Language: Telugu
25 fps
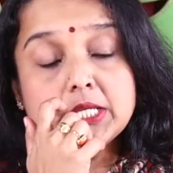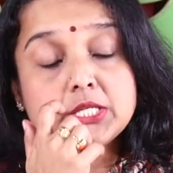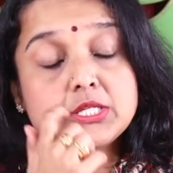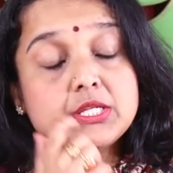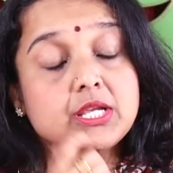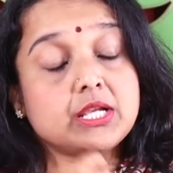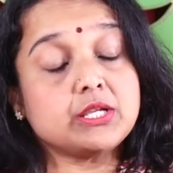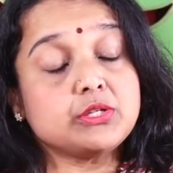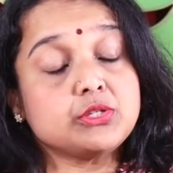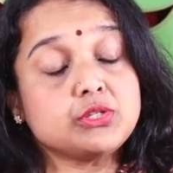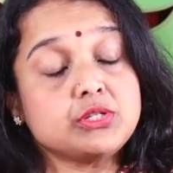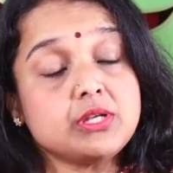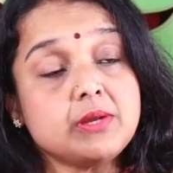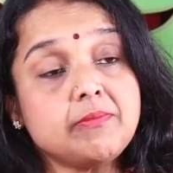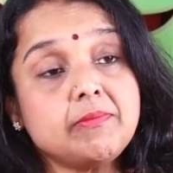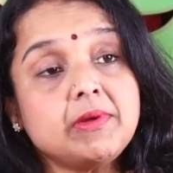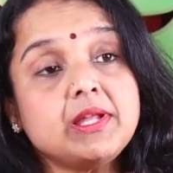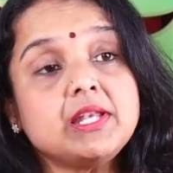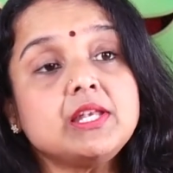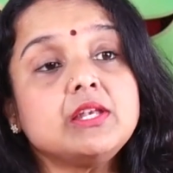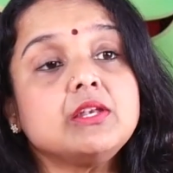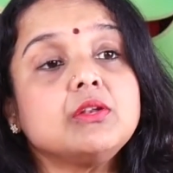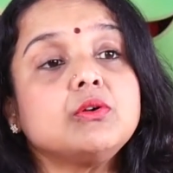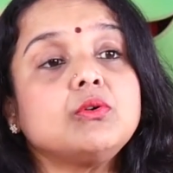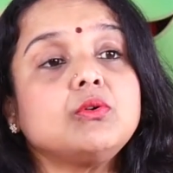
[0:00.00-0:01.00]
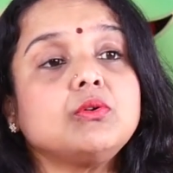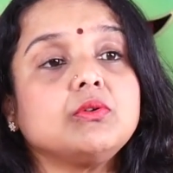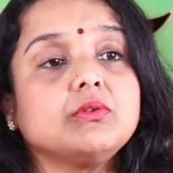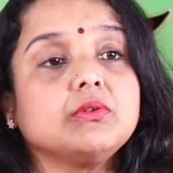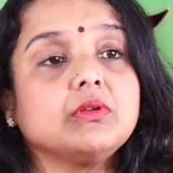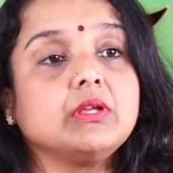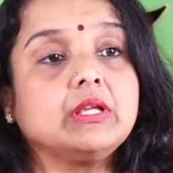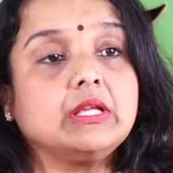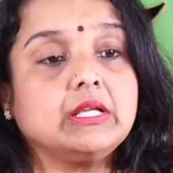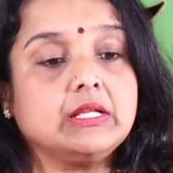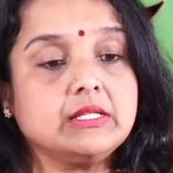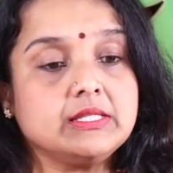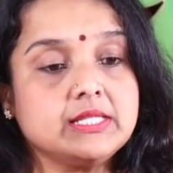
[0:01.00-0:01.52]
షష్టమంలో
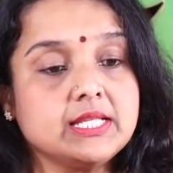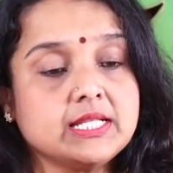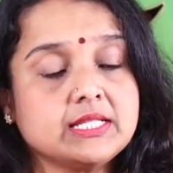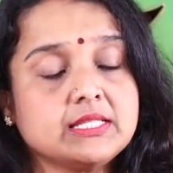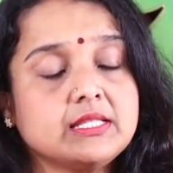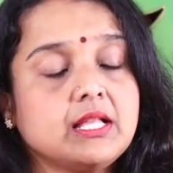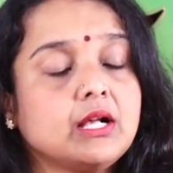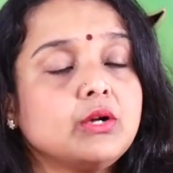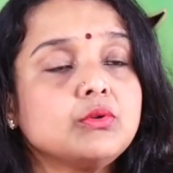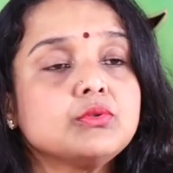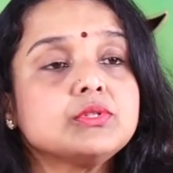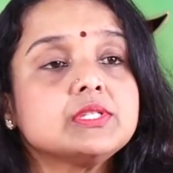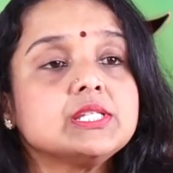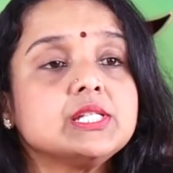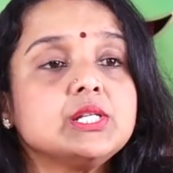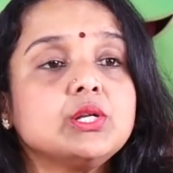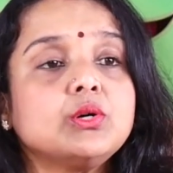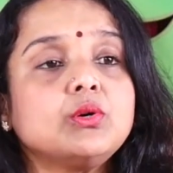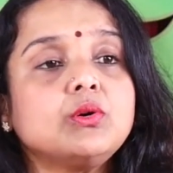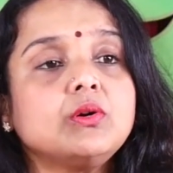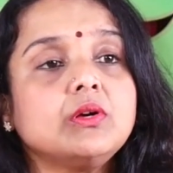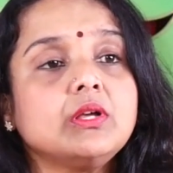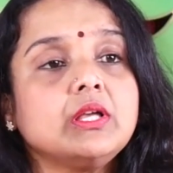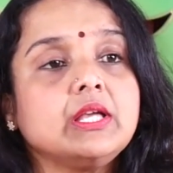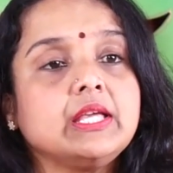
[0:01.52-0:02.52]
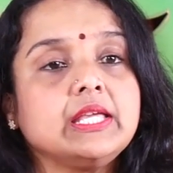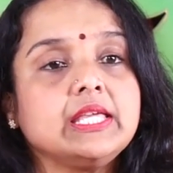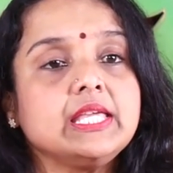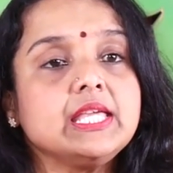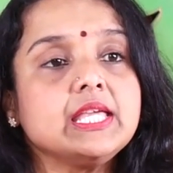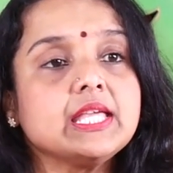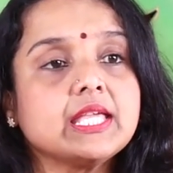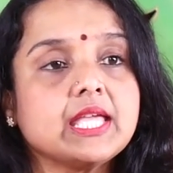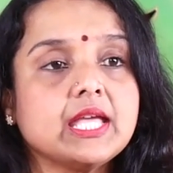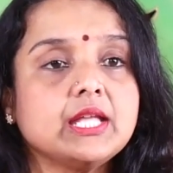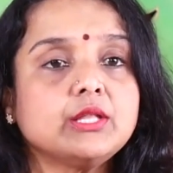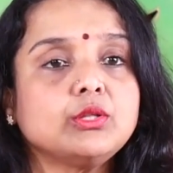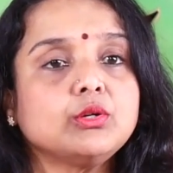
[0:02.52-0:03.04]
సిక్స్త్ హౌస్లో ఈ
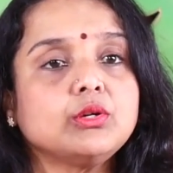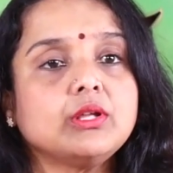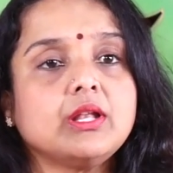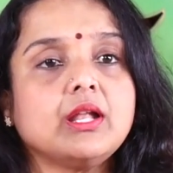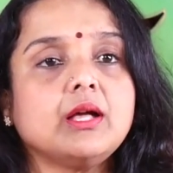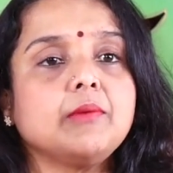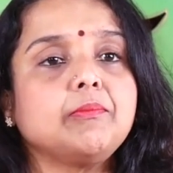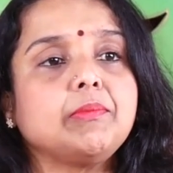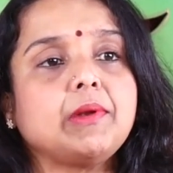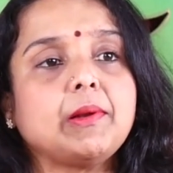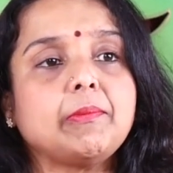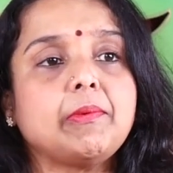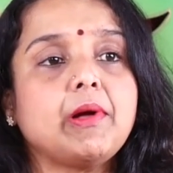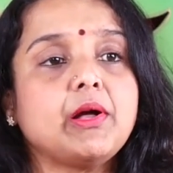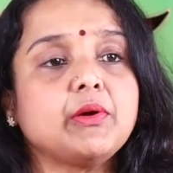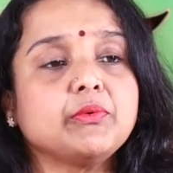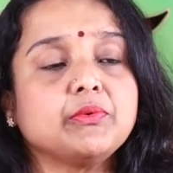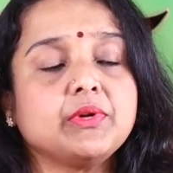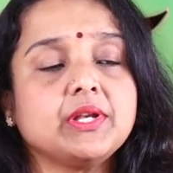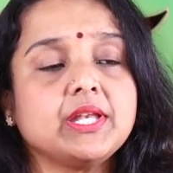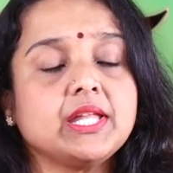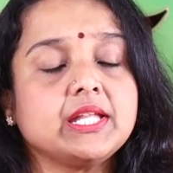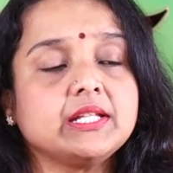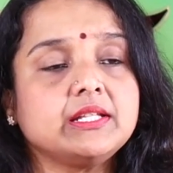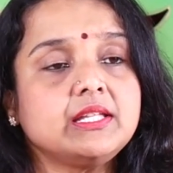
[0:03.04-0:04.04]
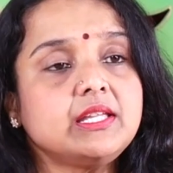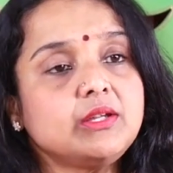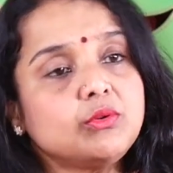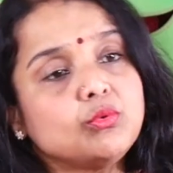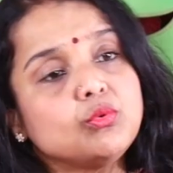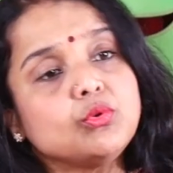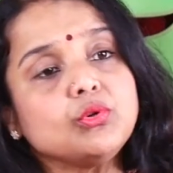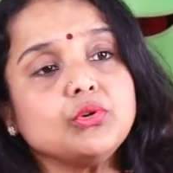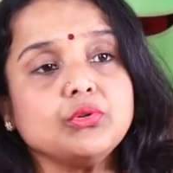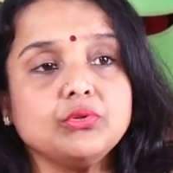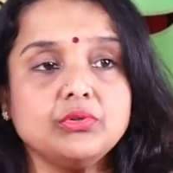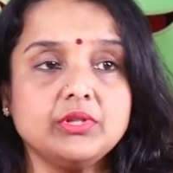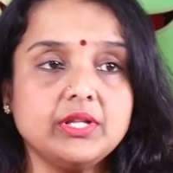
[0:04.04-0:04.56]
కేతుగ్రహ ప్రభావం అనేది
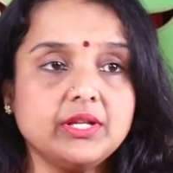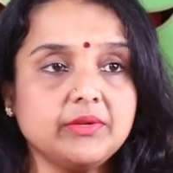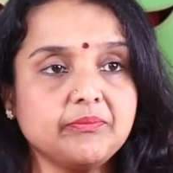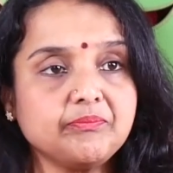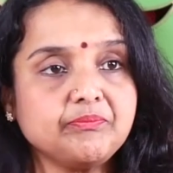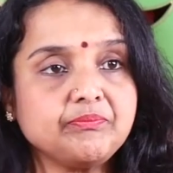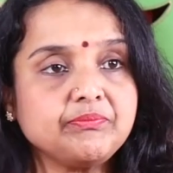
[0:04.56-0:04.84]
ఉంటుంది